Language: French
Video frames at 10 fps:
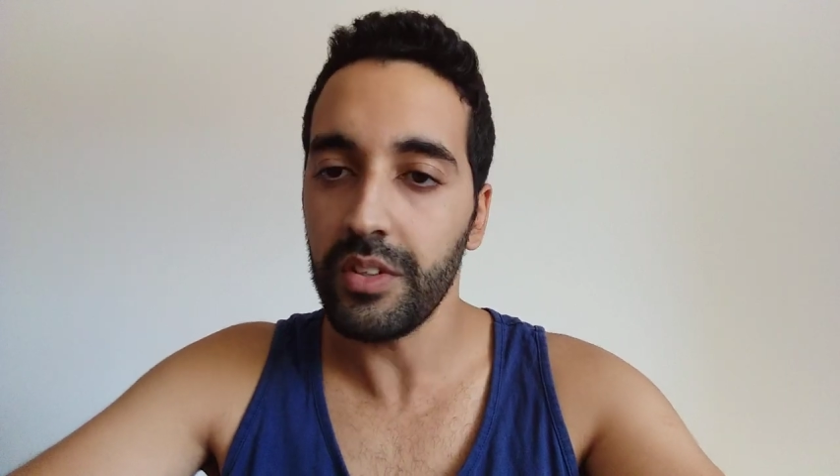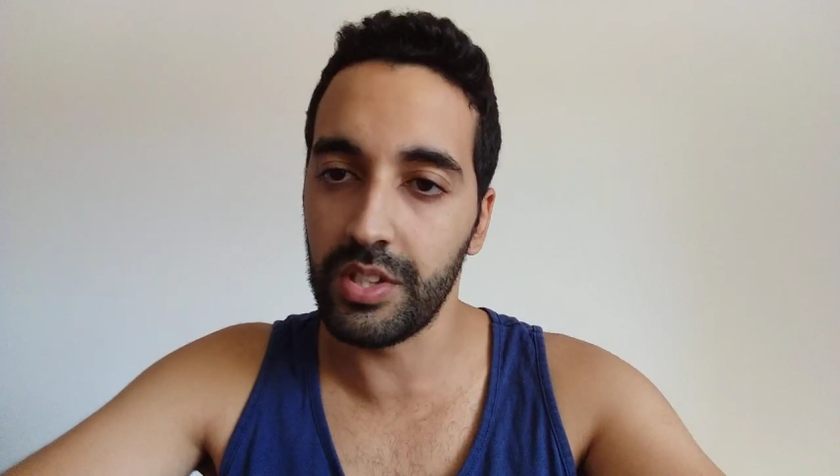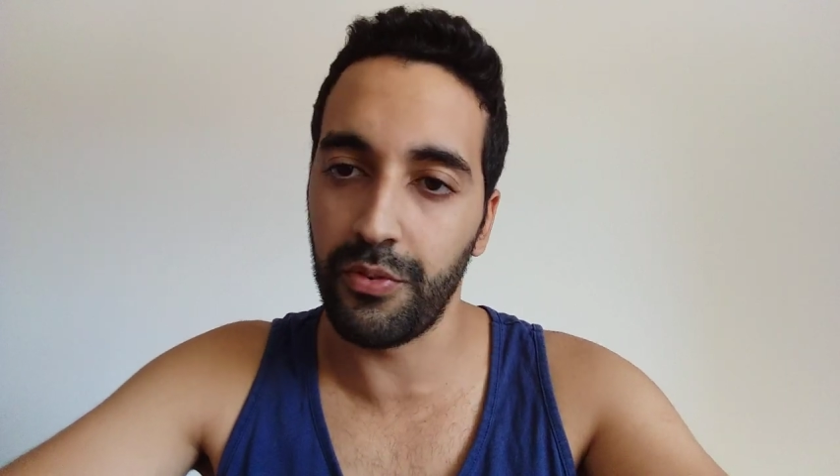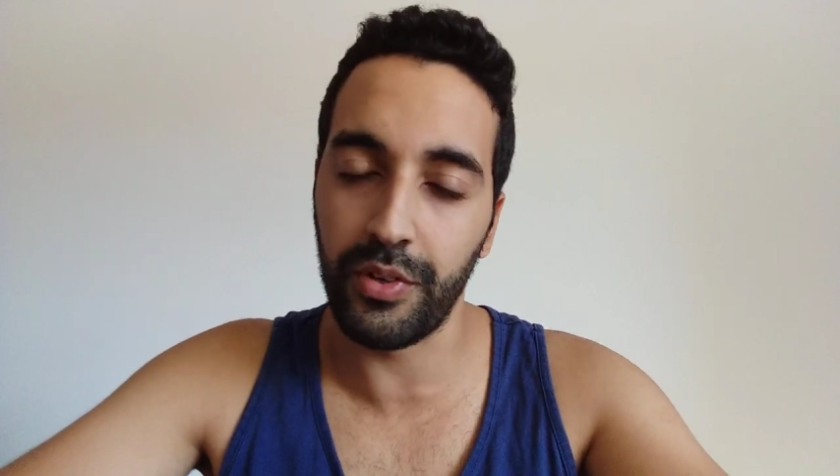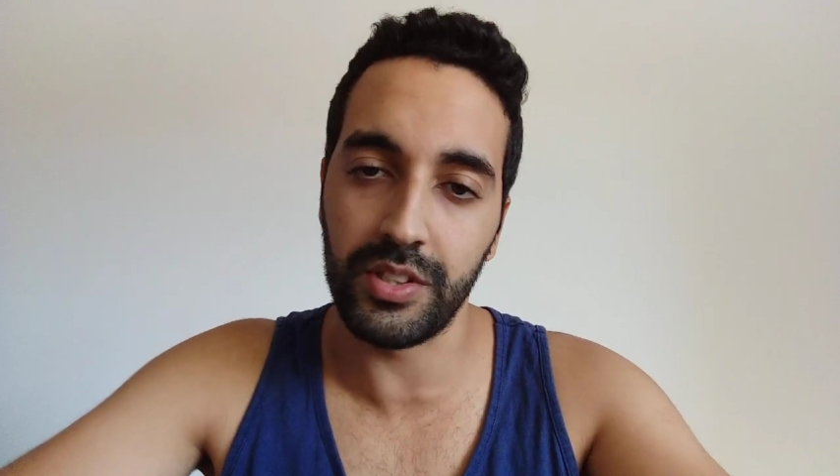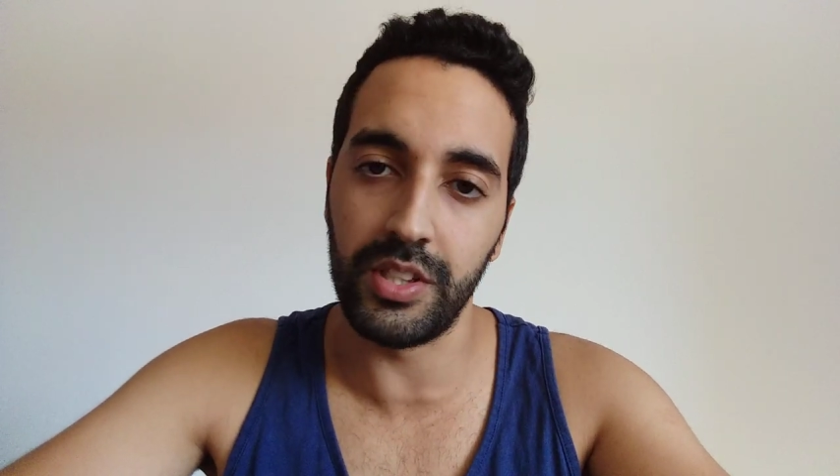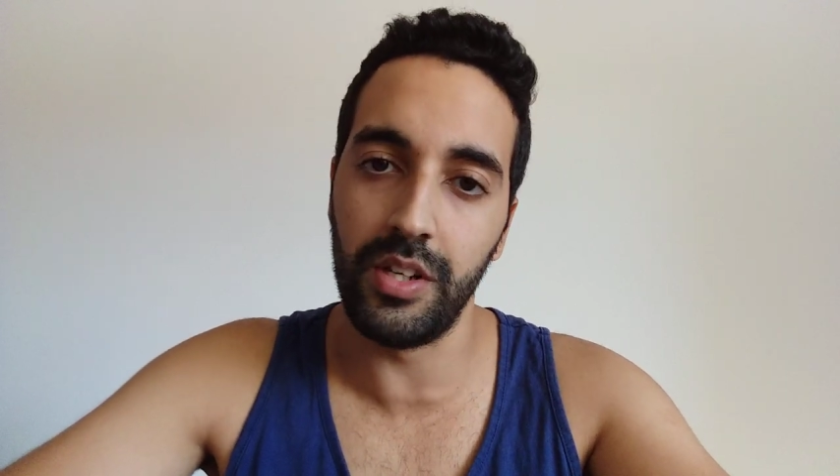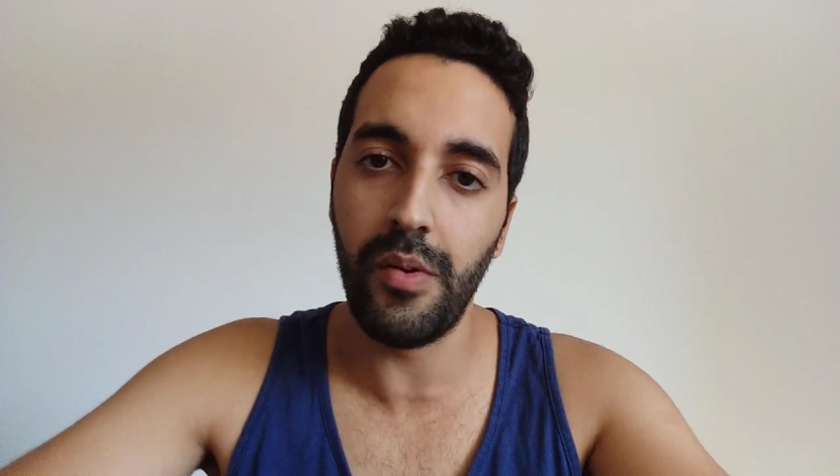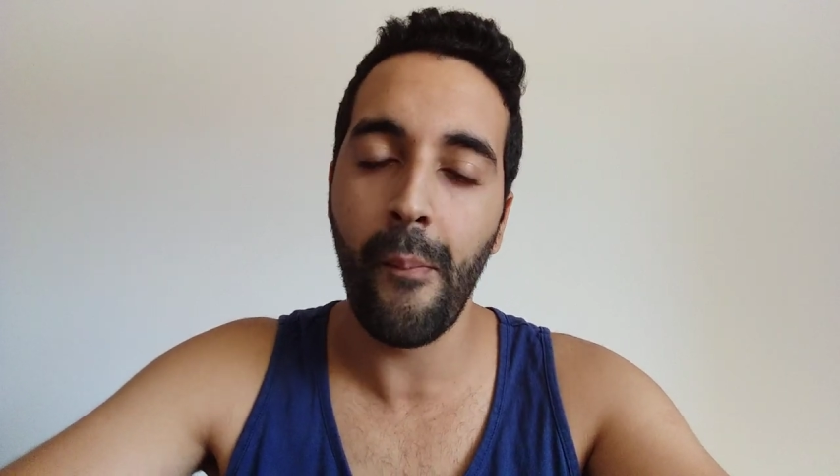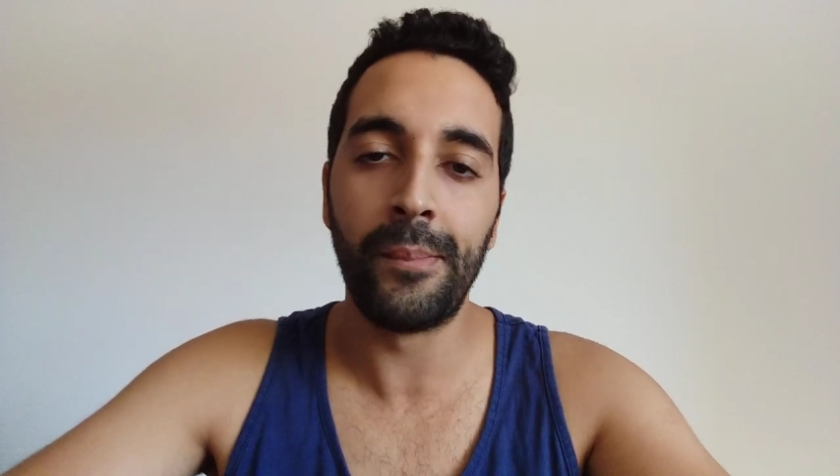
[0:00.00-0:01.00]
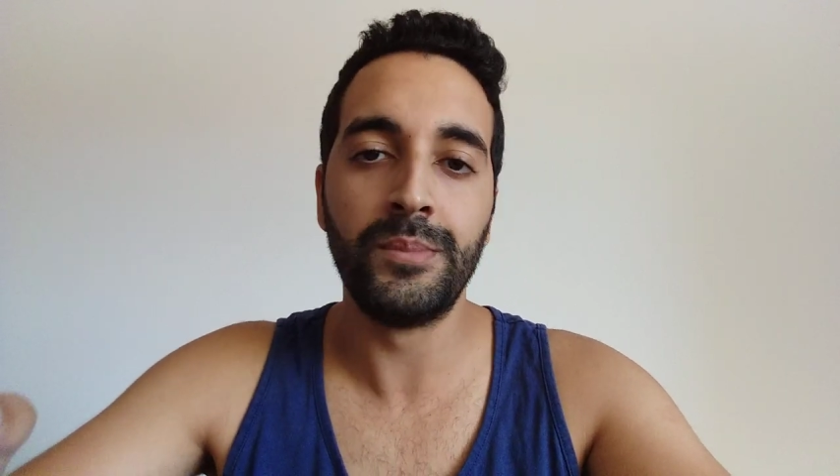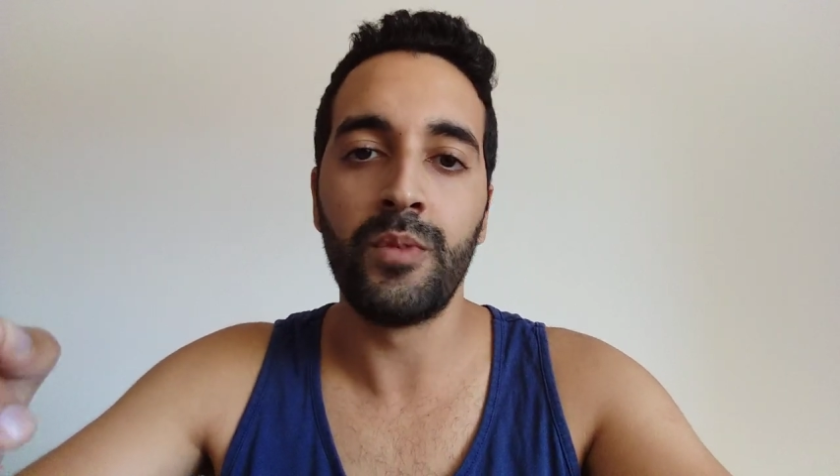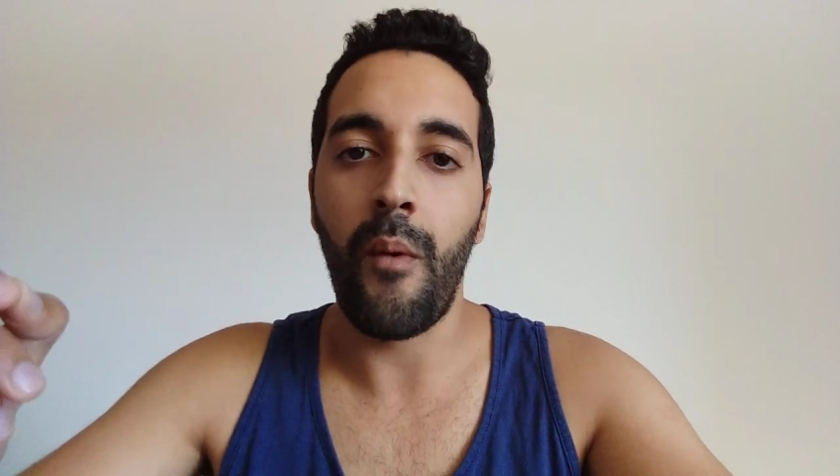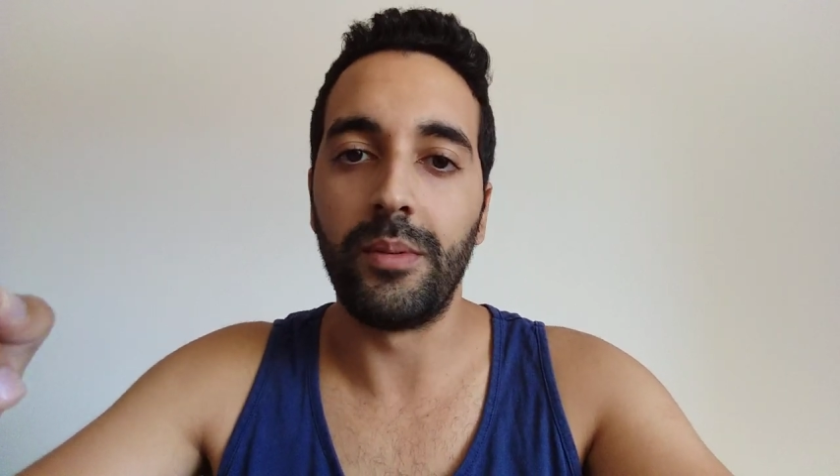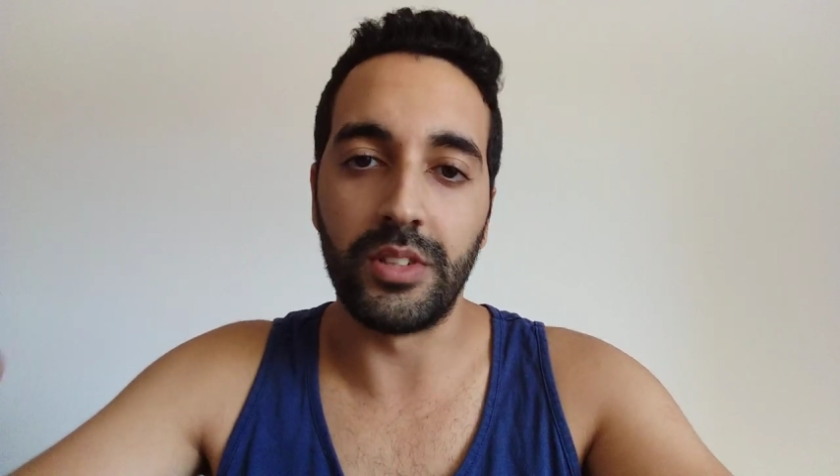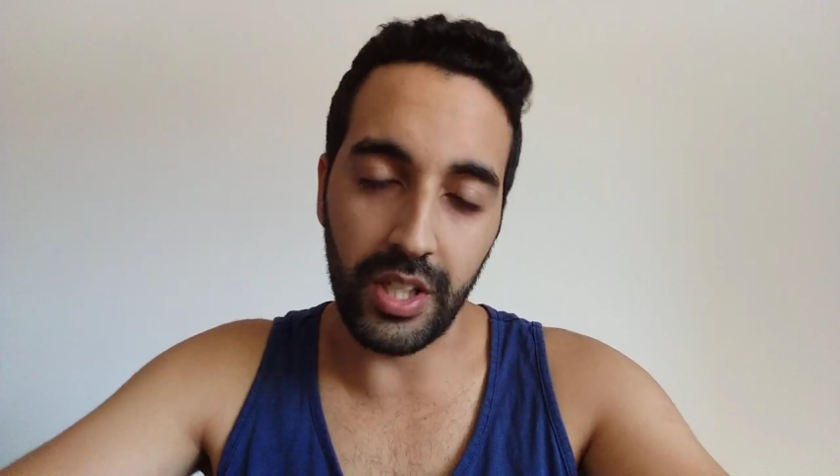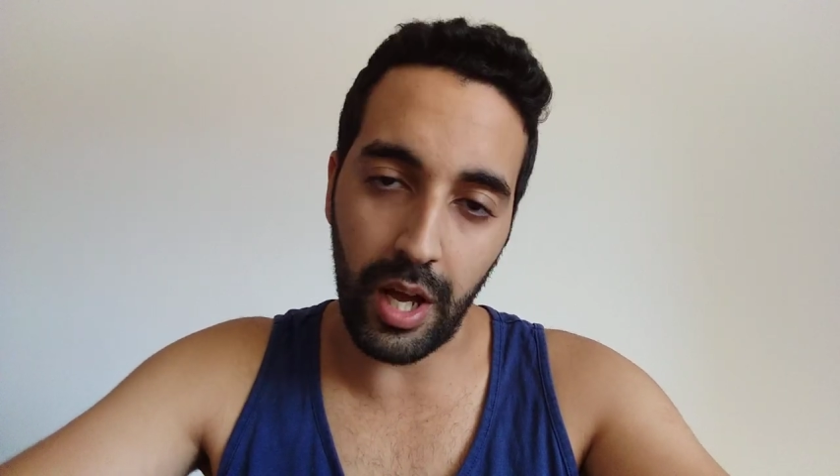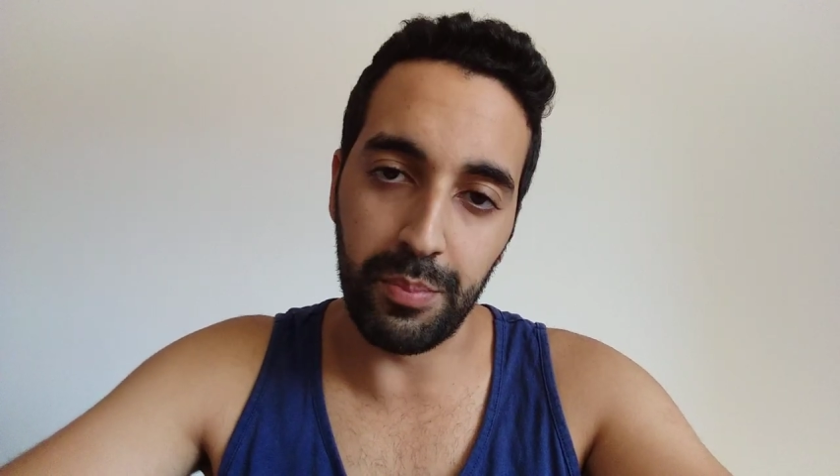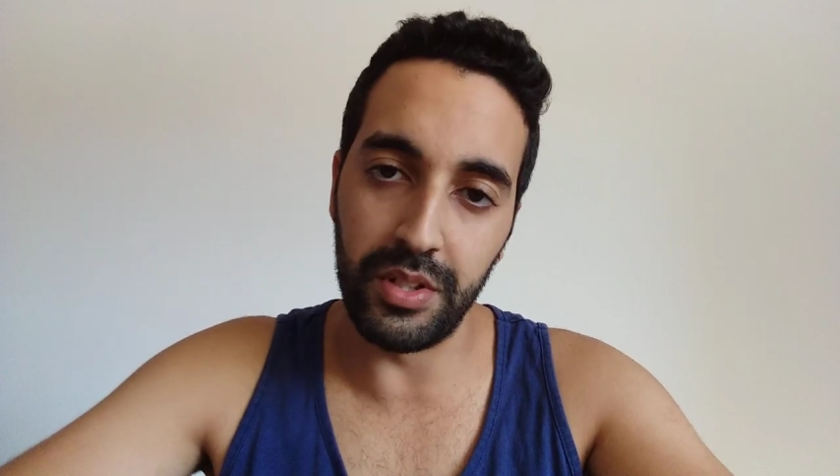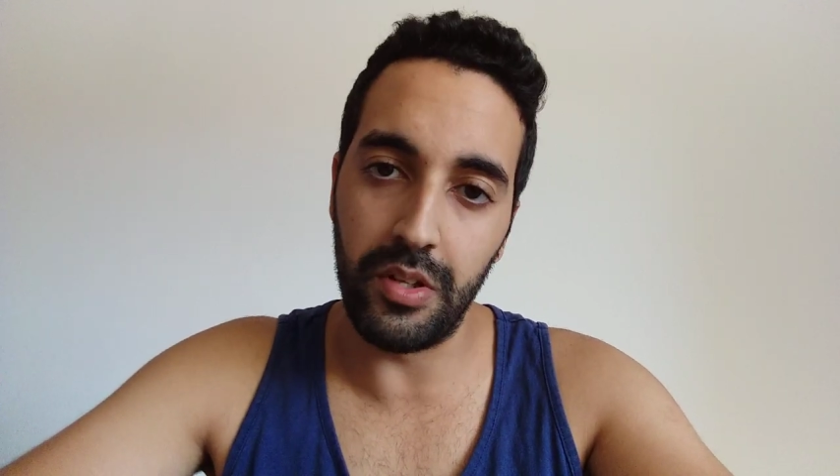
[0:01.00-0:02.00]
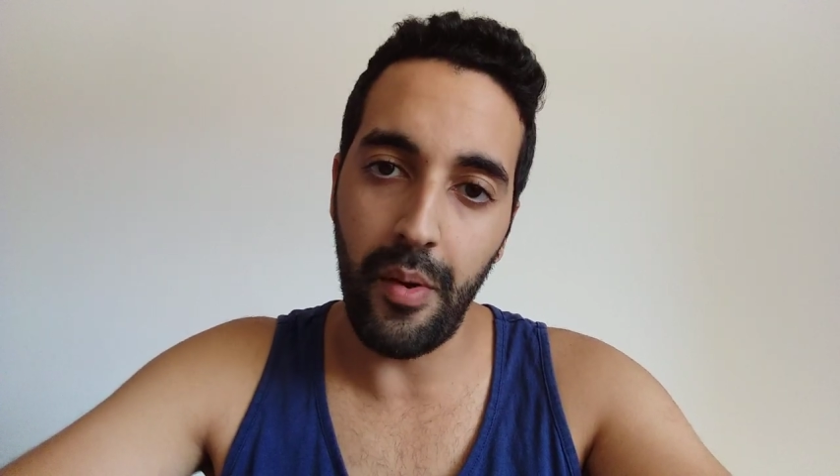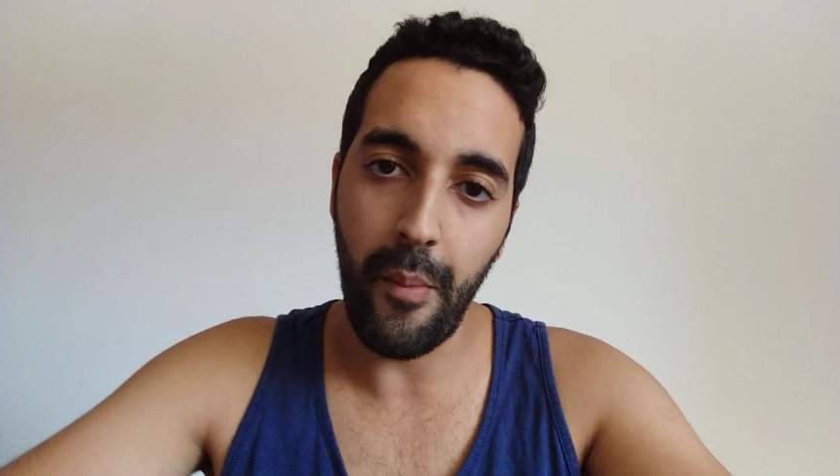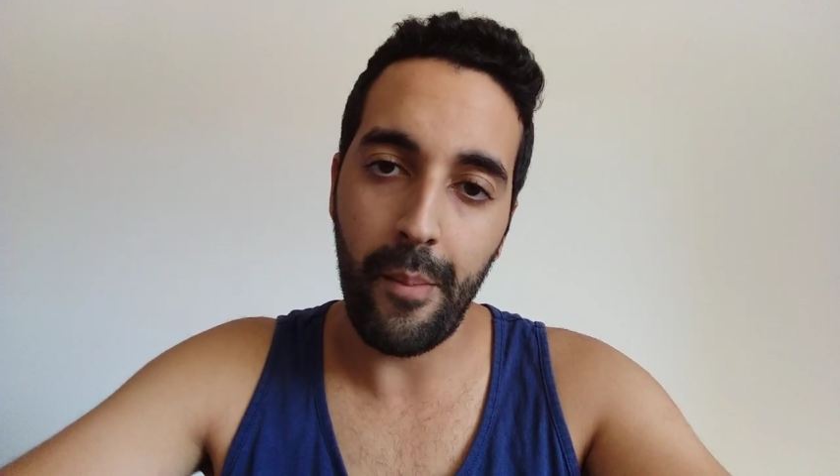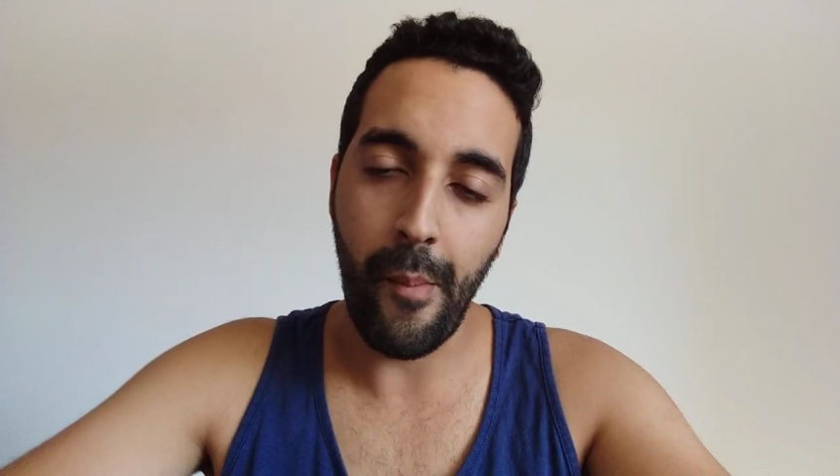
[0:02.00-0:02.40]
C'est facile, c'est rapide.